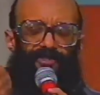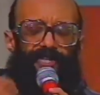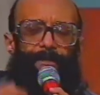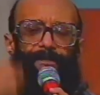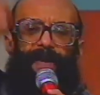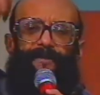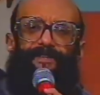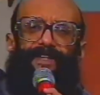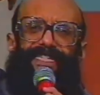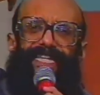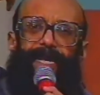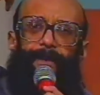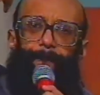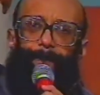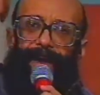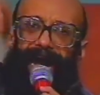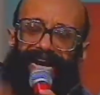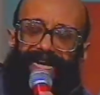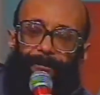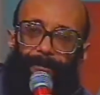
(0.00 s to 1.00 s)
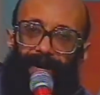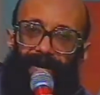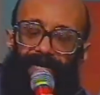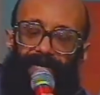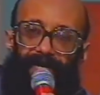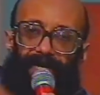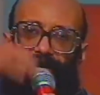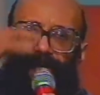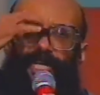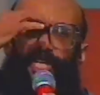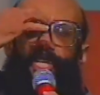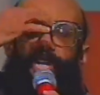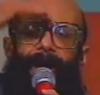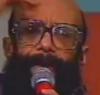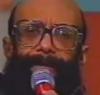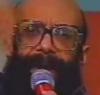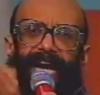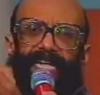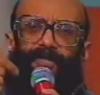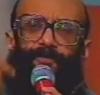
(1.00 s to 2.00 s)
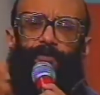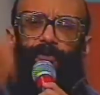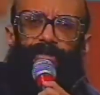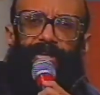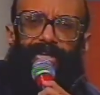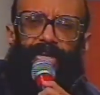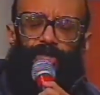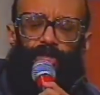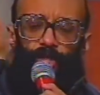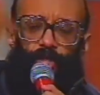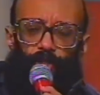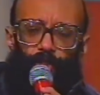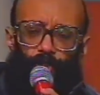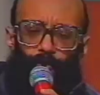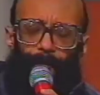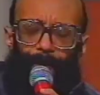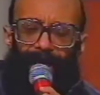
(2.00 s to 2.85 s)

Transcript: sabia fazer barba. Jamais poderia dirigir um